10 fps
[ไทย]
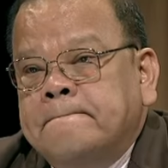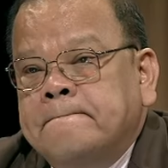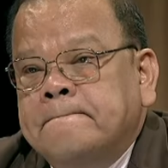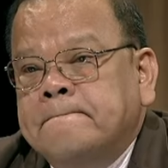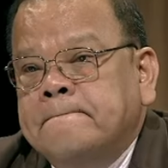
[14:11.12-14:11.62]
คอม
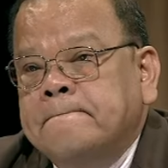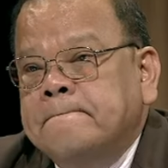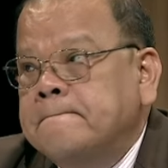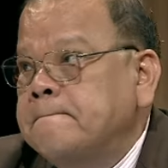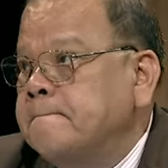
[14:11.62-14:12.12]
ช
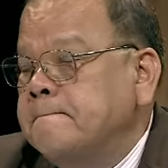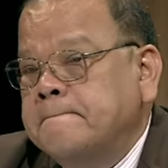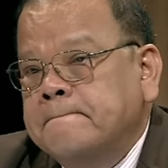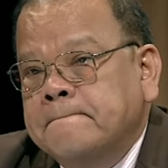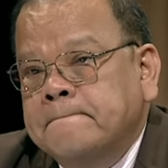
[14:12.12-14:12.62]
ส
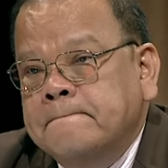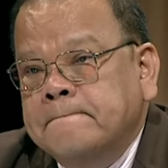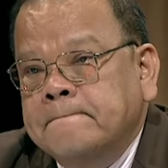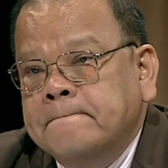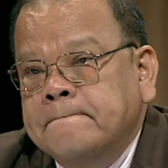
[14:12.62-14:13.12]
ถานะ
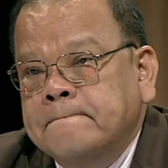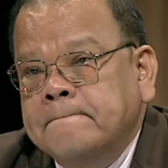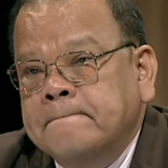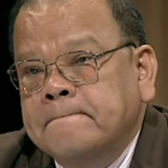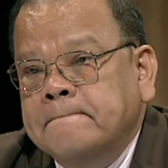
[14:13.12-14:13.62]
คุณสนธิ
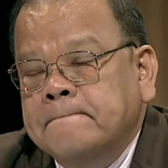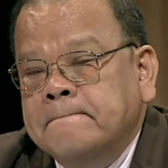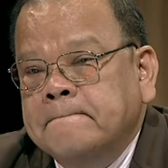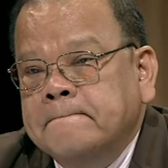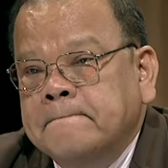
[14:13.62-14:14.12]
นี่ ไม่เห
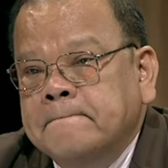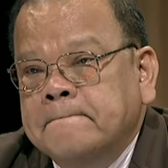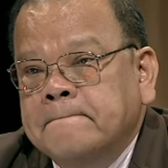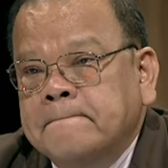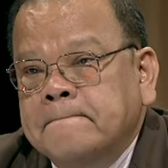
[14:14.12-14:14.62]
มือนกับบุคคลทั่วไป